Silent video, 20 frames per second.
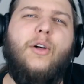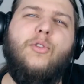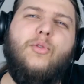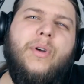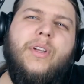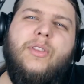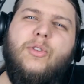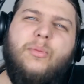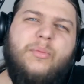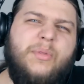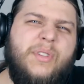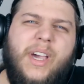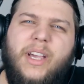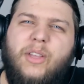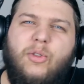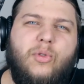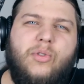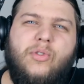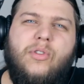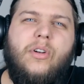alors toi, ils tombent
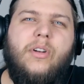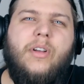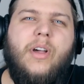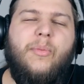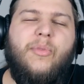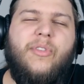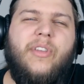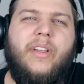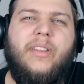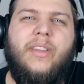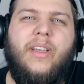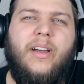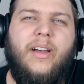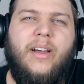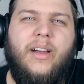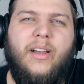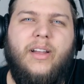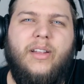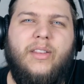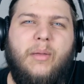direct au sol, comme ça,
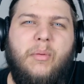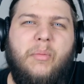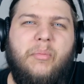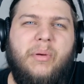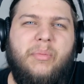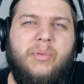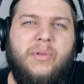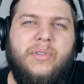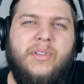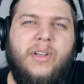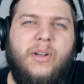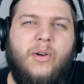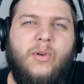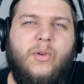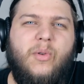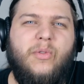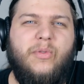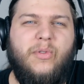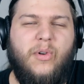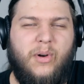t'as même pas pensé à leur
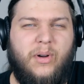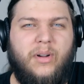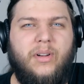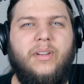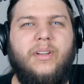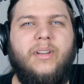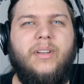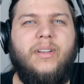confort.